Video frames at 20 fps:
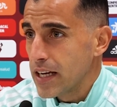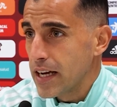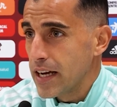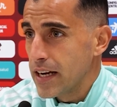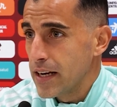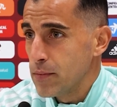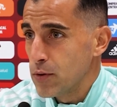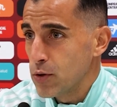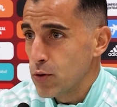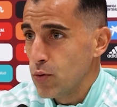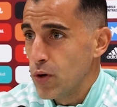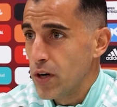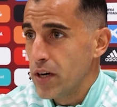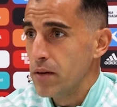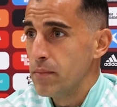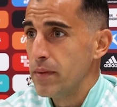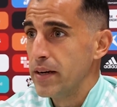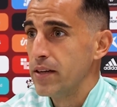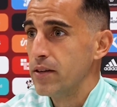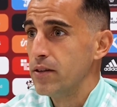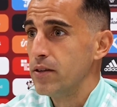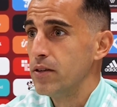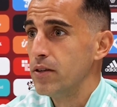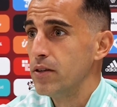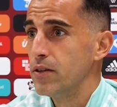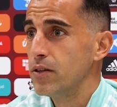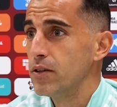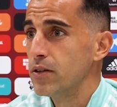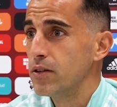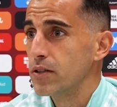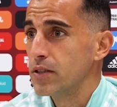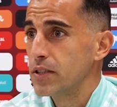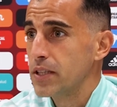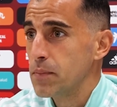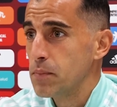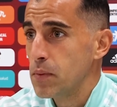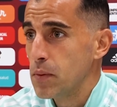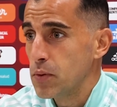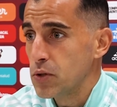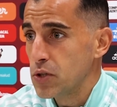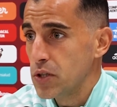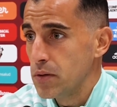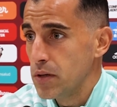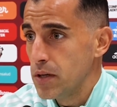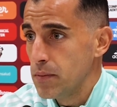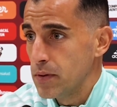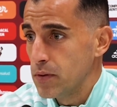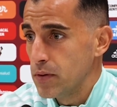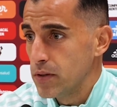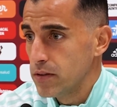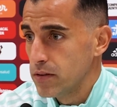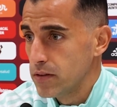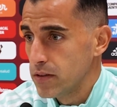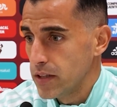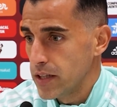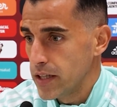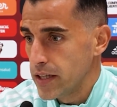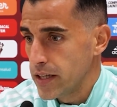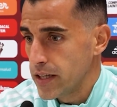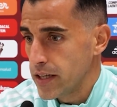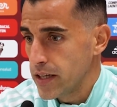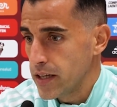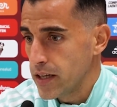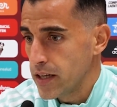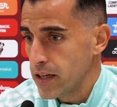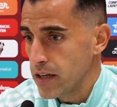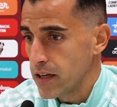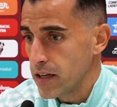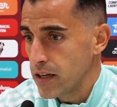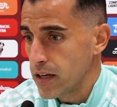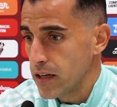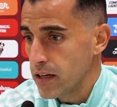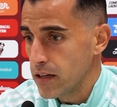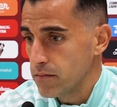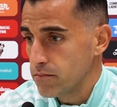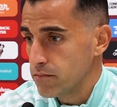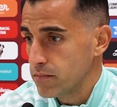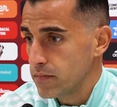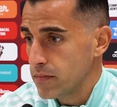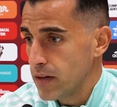queremos jugar el mayor tiempo posible, pero bueno, eh,